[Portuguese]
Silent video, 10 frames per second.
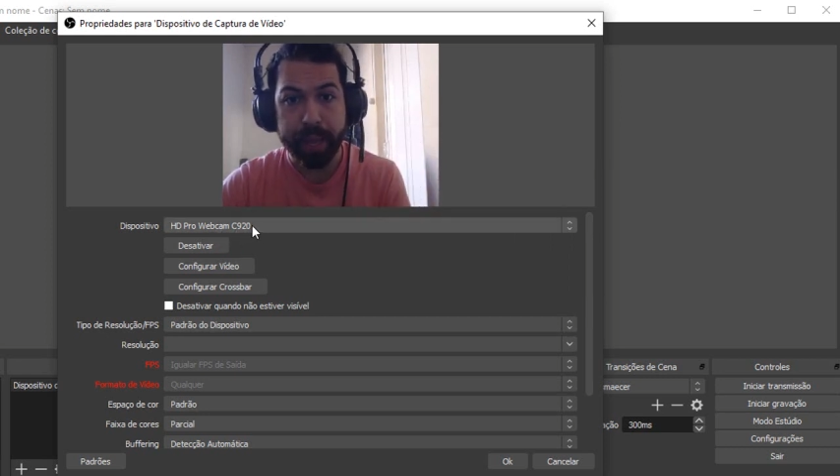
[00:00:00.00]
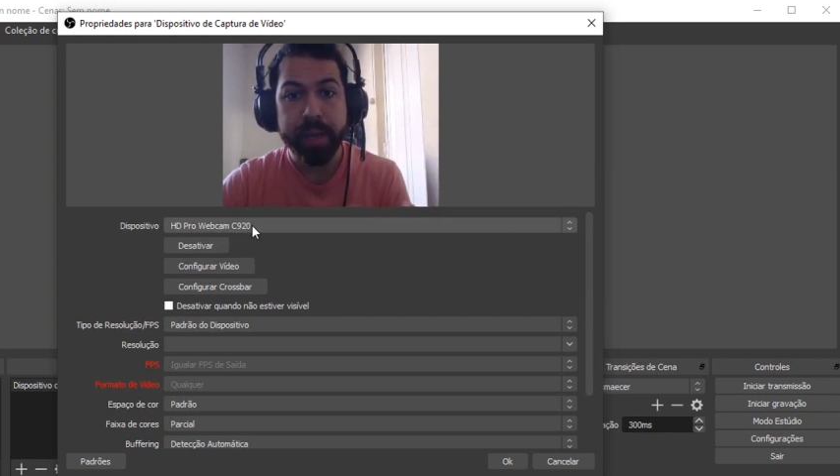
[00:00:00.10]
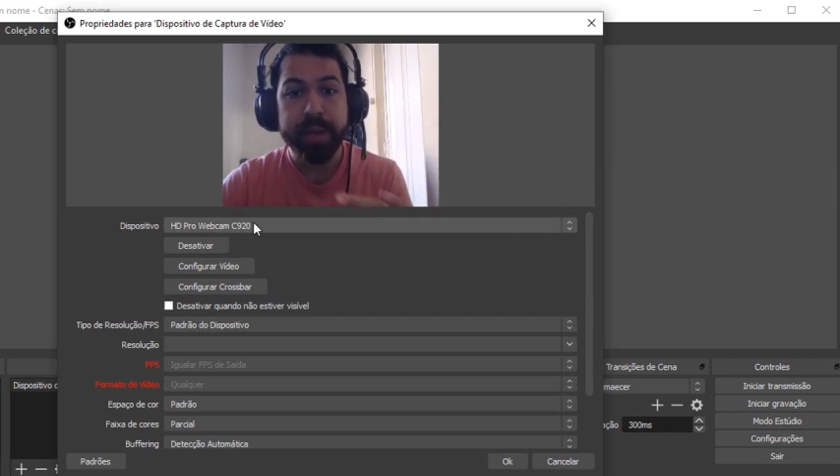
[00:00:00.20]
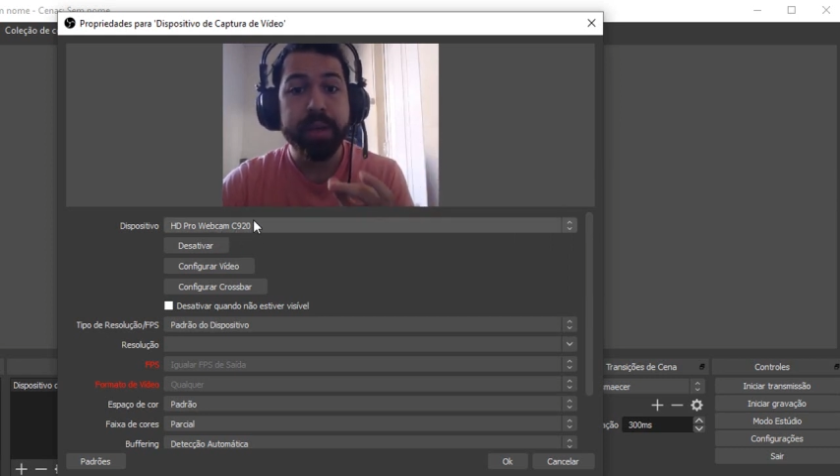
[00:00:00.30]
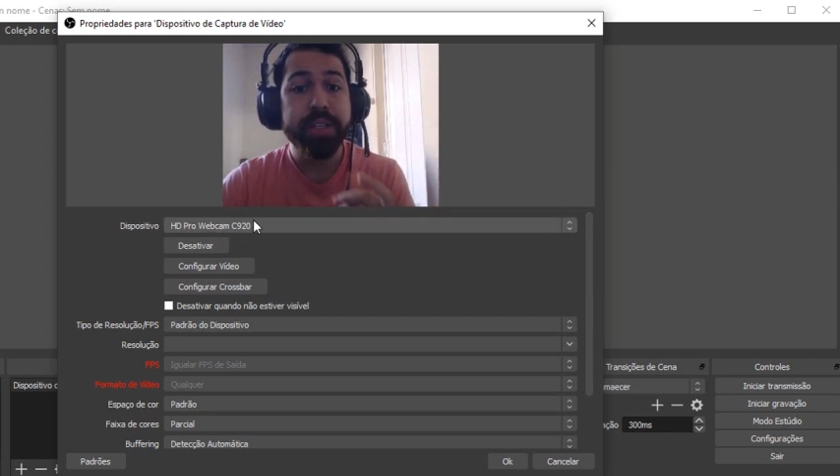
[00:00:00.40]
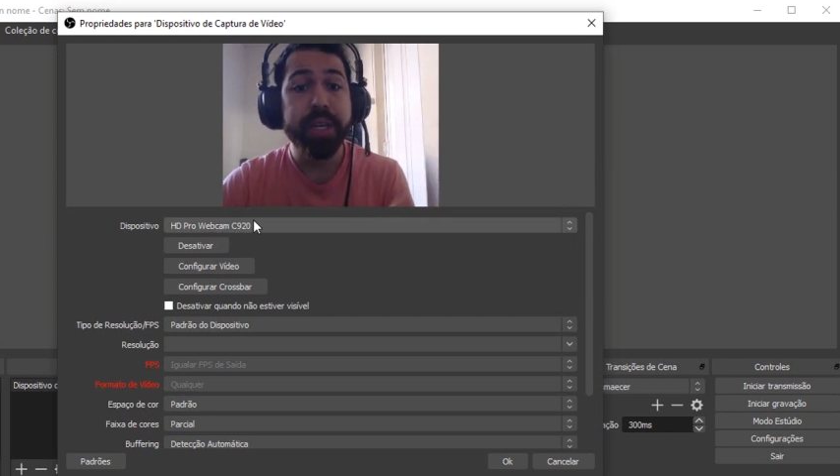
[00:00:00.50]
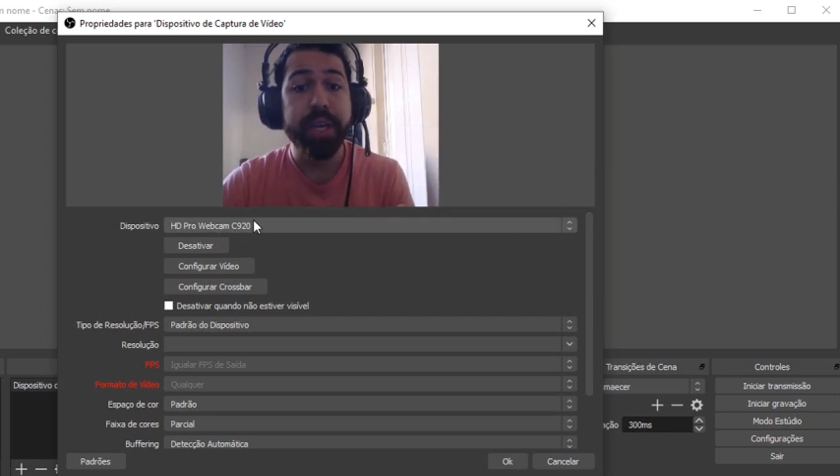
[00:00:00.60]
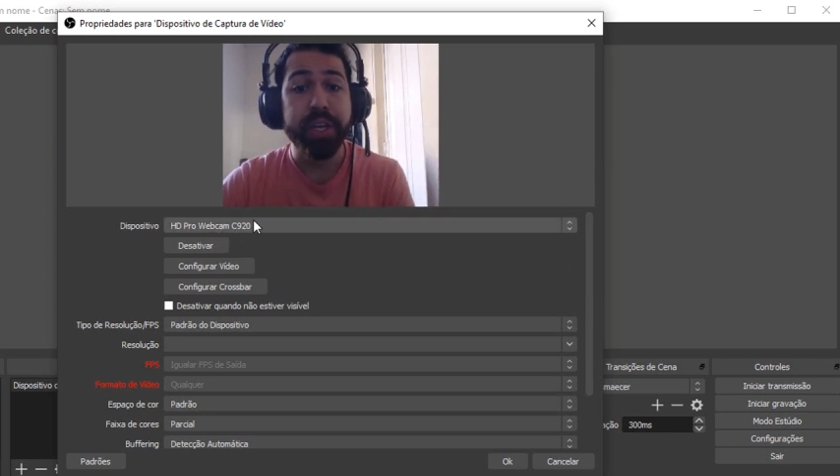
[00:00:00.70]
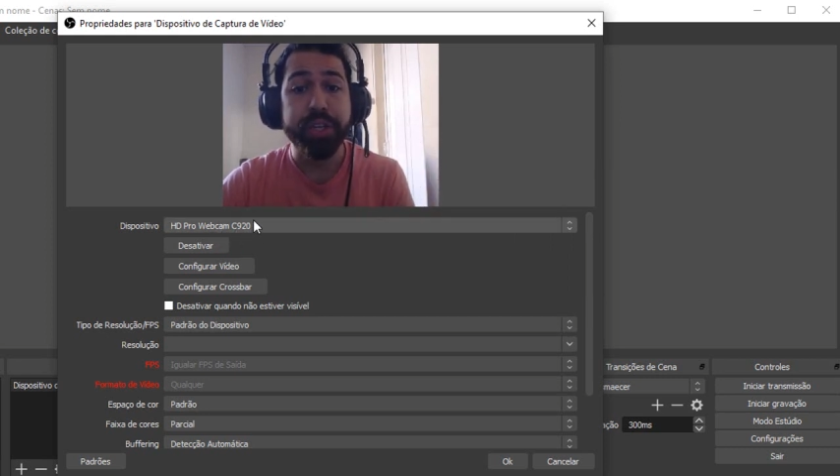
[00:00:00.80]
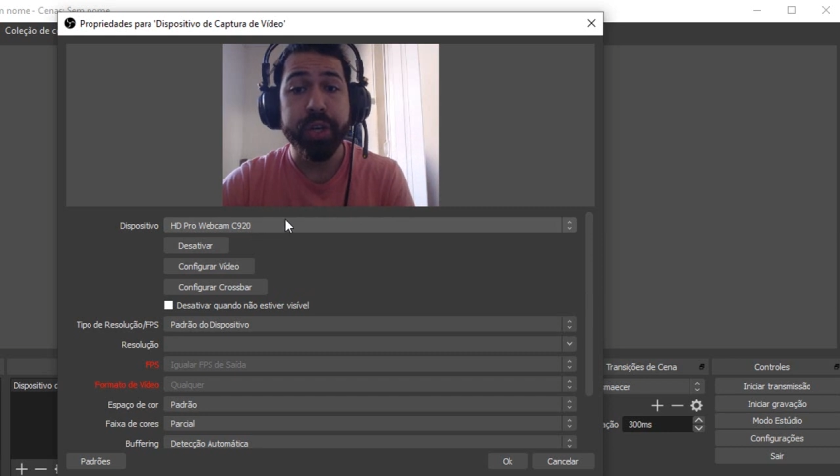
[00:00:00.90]

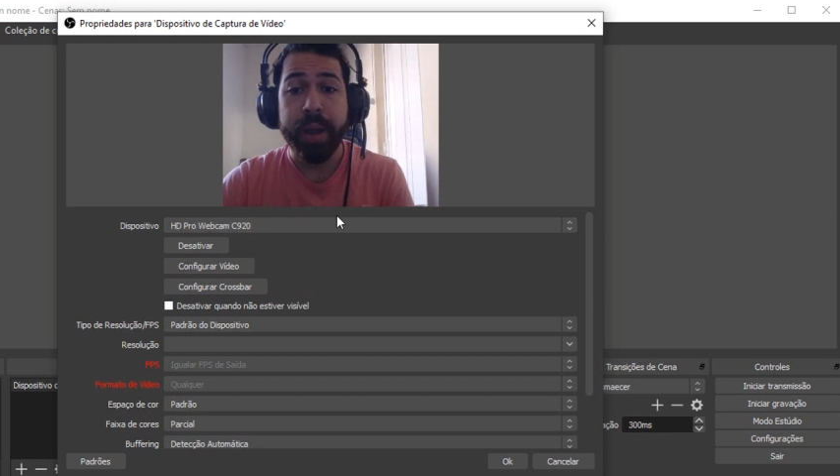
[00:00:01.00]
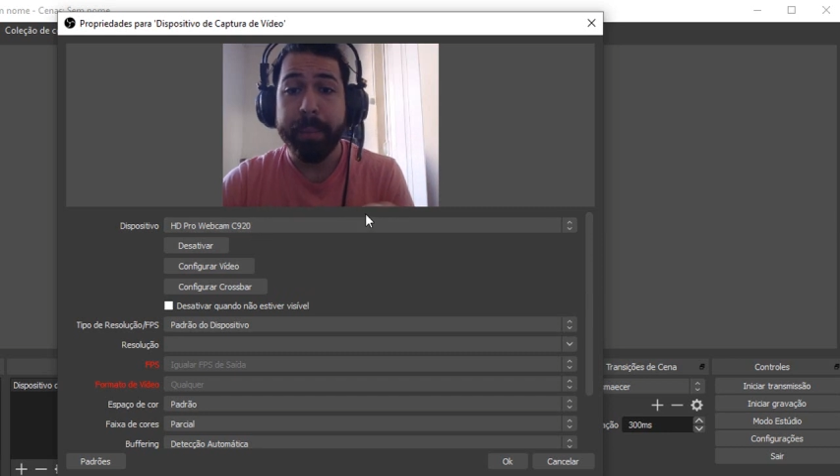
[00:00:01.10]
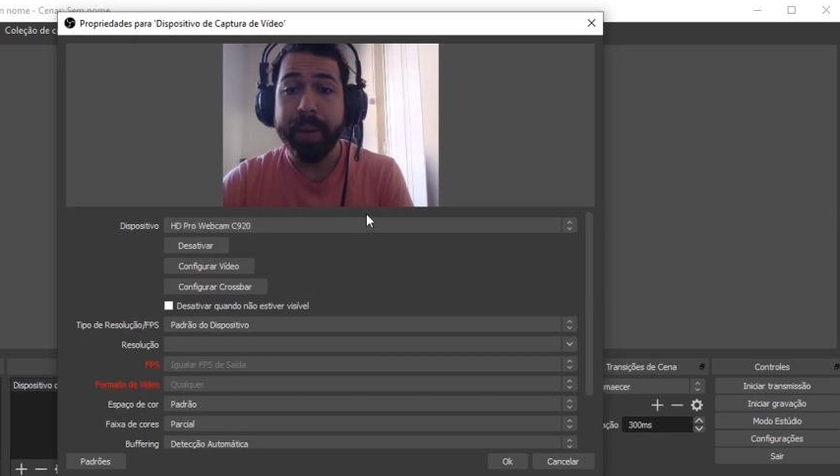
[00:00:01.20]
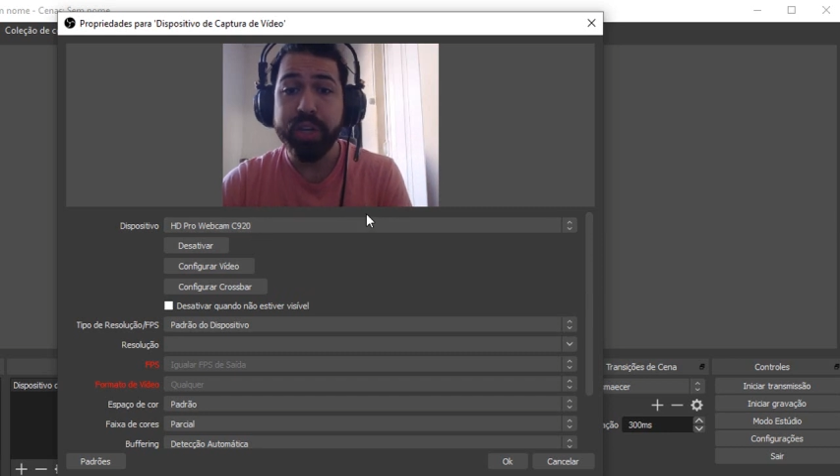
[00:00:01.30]
Seguinte, para tirar o